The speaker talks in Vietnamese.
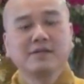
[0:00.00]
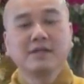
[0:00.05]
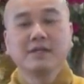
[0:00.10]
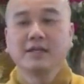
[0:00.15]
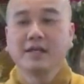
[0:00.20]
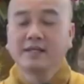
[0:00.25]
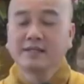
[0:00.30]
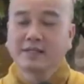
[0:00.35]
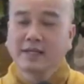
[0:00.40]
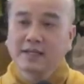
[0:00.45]

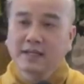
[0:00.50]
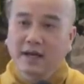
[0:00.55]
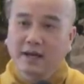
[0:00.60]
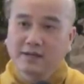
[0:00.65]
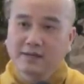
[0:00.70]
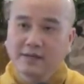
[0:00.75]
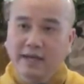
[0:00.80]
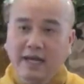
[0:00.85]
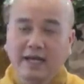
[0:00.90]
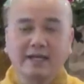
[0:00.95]
cho nên cái
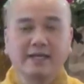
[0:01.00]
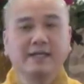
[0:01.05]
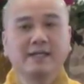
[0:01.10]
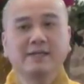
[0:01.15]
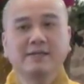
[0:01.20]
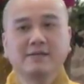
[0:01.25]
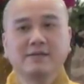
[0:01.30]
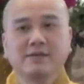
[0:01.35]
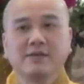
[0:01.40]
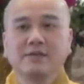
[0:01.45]
thân này
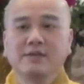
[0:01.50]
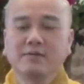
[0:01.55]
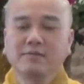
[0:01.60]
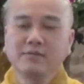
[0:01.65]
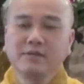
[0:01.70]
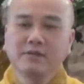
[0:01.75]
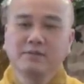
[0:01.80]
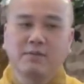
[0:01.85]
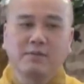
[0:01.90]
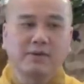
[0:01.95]
á, nó
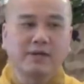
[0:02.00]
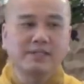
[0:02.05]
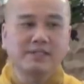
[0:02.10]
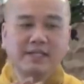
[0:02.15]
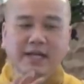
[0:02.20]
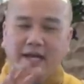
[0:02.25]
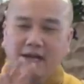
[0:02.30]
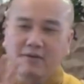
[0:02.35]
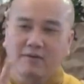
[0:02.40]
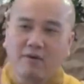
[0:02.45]
giống như một cái
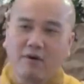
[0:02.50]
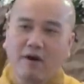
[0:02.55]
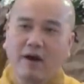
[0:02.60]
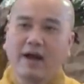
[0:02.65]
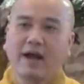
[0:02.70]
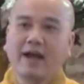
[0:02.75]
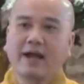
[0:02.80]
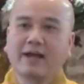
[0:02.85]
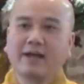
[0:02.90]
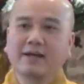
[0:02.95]
tràng
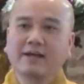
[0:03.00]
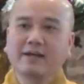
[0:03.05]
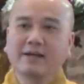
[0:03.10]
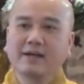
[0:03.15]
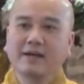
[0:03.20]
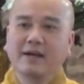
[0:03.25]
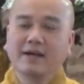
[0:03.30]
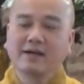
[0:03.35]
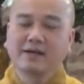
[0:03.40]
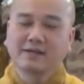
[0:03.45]
hoa
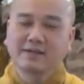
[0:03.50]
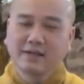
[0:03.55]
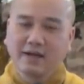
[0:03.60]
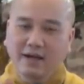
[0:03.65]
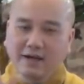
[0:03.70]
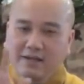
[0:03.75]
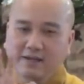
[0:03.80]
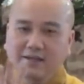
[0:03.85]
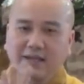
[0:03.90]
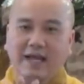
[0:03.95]

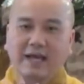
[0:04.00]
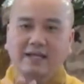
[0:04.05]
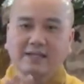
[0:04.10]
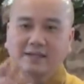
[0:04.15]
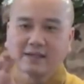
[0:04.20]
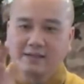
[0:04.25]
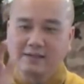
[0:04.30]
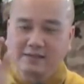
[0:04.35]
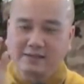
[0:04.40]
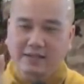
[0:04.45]
kết lại
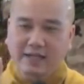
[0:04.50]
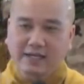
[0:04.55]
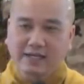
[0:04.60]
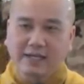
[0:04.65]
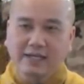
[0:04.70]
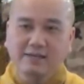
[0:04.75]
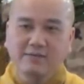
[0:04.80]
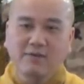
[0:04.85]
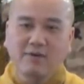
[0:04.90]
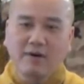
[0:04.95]
từ cái
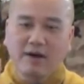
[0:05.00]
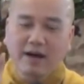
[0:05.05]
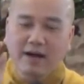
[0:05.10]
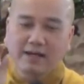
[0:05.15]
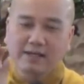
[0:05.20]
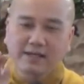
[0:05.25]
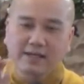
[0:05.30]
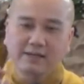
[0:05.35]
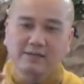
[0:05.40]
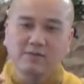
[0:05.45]
cánh
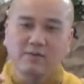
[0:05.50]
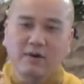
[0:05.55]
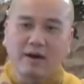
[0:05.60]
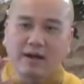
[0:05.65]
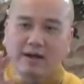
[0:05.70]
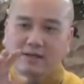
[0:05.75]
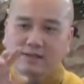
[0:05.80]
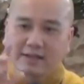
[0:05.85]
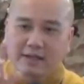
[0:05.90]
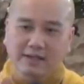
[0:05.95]
hoa cánh
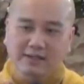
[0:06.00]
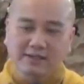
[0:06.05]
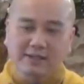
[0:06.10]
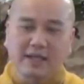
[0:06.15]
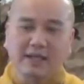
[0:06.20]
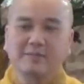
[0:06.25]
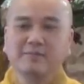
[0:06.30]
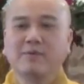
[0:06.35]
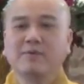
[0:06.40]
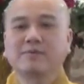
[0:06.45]
hoa kết
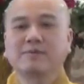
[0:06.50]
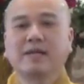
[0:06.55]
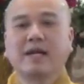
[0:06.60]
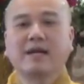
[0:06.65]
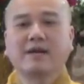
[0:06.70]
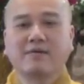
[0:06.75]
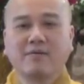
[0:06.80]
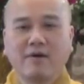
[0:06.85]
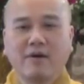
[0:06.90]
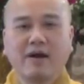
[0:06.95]
thành một
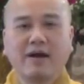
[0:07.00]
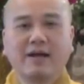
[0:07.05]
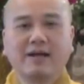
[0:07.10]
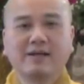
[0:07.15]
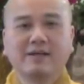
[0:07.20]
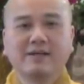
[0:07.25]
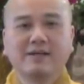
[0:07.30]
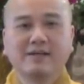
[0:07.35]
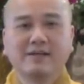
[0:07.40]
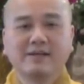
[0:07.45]
tràng hoa
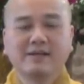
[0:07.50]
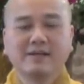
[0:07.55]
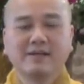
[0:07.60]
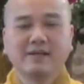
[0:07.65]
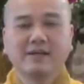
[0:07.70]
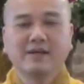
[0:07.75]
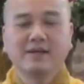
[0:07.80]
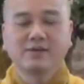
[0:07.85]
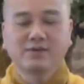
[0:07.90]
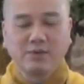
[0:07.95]

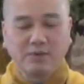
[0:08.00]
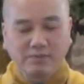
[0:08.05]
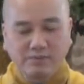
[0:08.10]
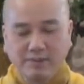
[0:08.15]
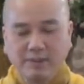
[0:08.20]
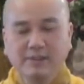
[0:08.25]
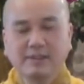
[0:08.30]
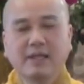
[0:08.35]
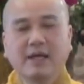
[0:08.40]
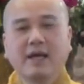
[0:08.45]

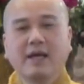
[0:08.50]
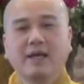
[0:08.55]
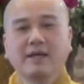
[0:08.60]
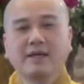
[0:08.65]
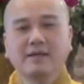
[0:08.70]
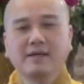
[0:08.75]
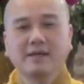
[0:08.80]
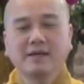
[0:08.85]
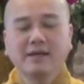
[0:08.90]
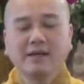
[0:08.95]
cũng như
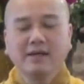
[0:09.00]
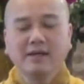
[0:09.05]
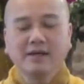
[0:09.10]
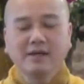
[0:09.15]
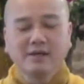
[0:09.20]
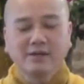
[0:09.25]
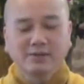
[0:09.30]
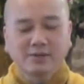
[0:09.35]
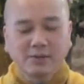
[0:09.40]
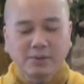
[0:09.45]
thế
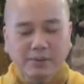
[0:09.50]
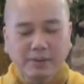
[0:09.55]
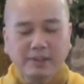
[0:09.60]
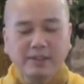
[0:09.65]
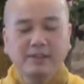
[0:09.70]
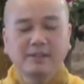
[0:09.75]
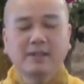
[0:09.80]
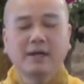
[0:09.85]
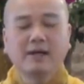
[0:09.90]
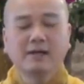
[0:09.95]

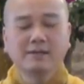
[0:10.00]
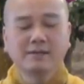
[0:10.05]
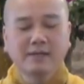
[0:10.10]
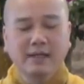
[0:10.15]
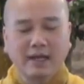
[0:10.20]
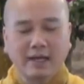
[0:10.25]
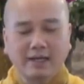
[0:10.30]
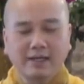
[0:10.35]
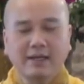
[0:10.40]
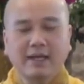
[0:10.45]
tuy thân
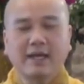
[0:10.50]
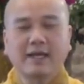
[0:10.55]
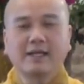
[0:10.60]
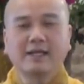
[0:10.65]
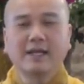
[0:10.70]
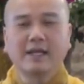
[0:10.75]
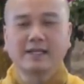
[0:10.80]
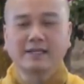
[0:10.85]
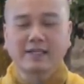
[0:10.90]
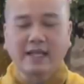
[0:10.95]
thể
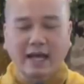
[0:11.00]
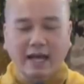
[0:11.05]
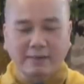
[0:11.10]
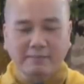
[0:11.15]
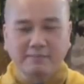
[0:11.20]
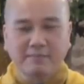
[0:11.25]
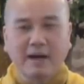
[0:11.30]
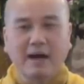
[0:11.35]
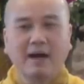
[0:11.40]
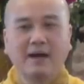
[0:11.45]
này là
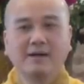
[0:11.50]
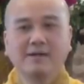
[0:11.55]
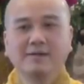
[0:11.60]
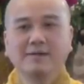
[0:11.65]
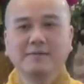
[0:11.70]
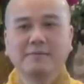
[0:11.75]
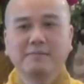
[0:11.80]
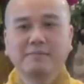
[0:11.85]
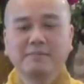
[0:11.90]
tạm bỡ